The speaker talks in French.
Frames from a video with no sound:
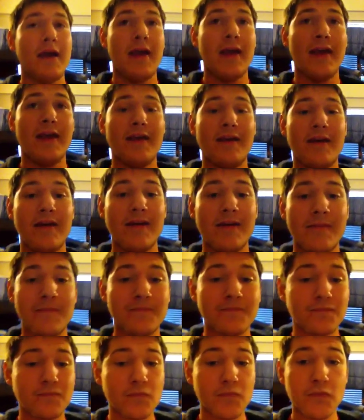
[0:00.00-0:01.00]
Et tu, euh,
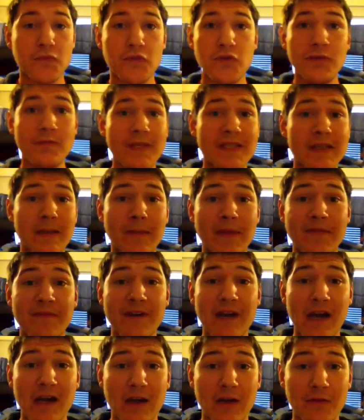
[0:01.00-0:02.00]
tous mes amis
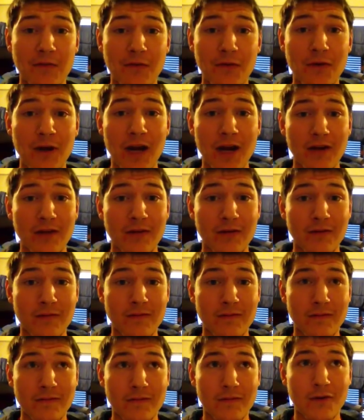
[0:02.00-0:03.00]
francophones la
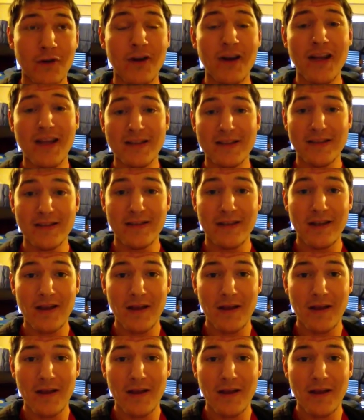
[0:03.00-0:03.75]
connaissent